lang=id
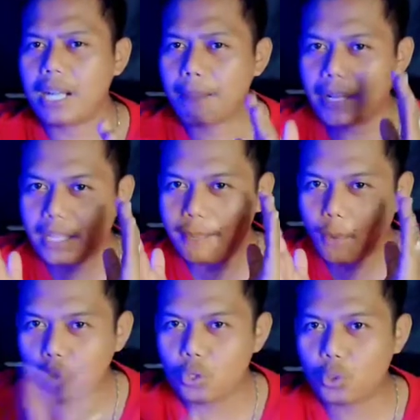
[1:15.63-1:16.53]
mendapatkan
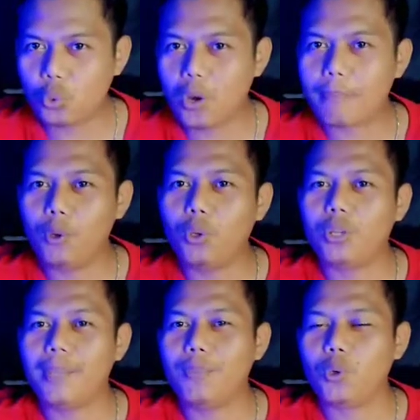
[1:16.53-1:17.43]
bonus
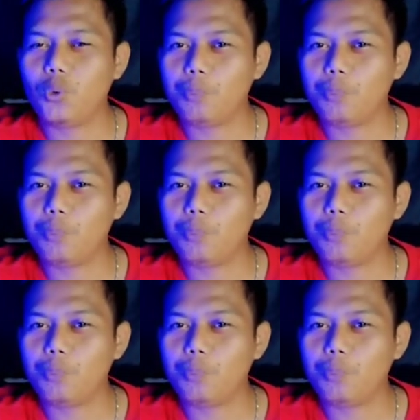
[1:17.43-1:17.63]
Rp20.000